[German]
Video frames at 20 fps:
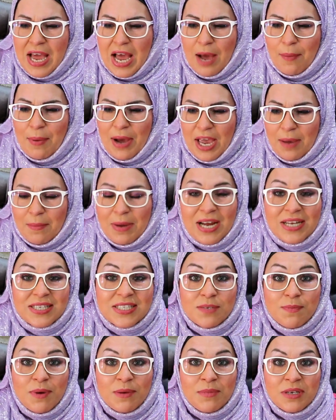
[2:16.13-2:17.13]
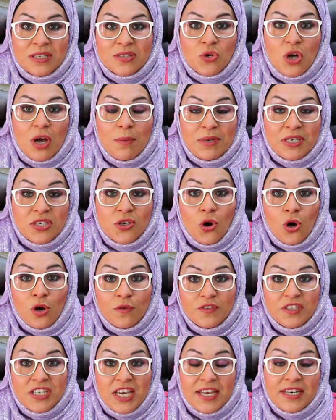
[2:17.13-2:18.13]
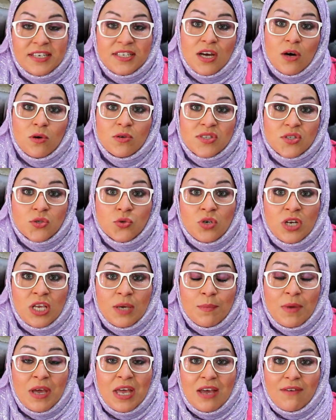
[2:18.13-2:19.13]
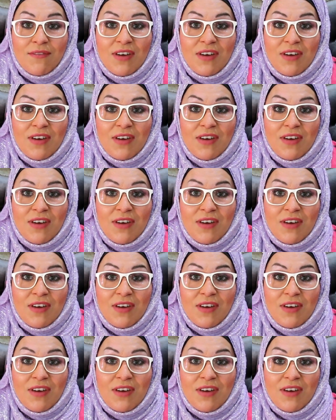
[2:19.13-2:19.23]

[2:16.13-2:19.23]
Aber einmal hat sie bei mir sogar mitgeholfen, die Ente auszunehmen.